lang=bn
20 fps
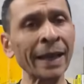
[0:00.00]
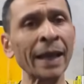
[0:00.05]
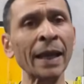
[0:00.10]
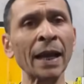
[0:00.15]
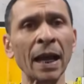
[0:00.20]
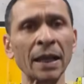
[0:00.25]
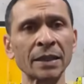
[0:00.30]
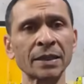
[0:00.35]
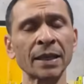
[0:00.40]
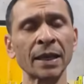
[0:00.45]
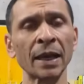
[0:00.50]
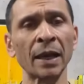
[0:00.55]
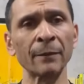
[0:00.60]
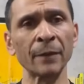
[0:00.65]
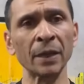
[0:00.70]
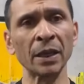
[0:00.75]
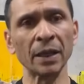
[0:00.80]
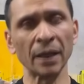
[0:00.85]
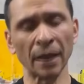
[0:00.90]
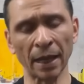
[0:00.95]
নিয়ে
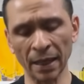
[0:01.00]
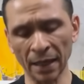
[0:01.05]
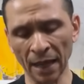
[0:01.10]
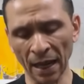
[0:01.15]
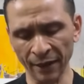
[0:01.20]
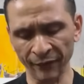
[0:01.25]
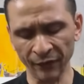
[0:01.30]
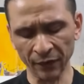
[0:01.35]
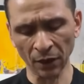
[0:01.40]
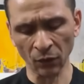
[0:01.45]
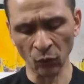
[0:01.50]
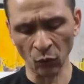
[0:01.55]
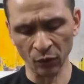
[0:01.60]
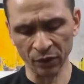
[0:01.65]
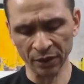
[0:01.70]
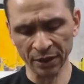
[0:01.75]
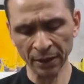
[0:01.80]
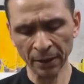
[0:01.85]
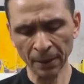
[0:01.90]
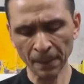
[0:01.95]
আজকে আমি এই লাইভটা
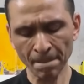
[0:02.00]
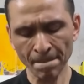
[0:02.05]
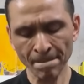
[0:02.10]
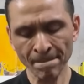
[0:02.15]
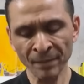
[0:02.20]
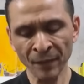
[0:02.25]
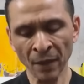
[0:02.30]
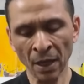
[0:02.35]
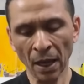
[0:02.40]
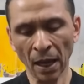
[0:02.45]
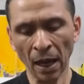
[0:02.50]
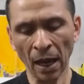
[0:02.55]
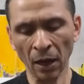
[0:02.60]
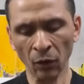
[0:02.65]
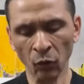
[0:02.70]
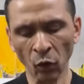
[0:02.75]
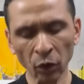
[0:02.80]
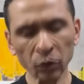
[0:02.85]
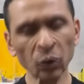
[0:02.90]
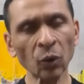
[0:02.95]
করছি
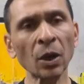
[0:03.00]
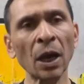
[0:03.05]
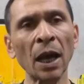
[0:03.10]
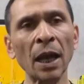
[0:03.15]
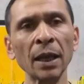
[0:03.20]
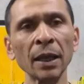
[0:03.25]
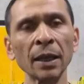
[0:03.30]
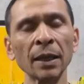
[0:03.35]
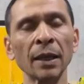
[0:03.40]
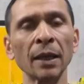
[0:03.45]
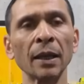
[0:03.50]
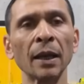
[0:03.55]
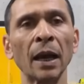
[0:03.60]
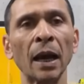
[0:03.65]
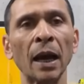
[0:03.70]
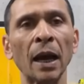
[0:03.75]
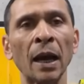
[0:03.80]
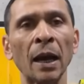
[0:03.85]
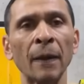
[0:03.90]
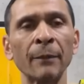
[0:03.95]
গতকাল
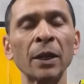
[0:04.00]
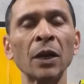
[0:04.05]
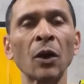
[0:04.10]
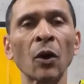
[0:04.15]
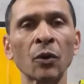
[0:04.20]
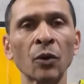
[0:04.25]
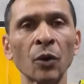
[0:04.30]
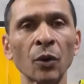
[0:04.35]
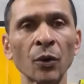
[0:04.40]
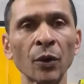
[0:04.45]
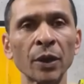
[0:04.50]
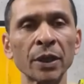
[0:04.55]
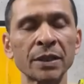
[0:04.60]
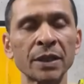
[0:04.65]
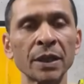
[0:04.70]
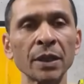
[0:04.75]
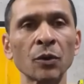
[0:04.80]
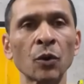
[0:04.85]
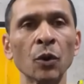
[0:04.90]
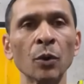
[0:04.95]
আমি লক্ষ্য
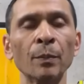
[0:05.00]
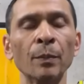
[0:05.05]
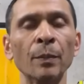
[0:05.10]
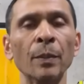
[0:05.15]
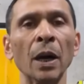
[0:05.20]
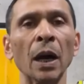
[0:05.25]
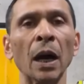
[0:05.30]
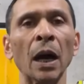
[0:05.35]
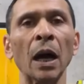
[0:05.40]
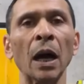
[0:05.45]
করেছি খুব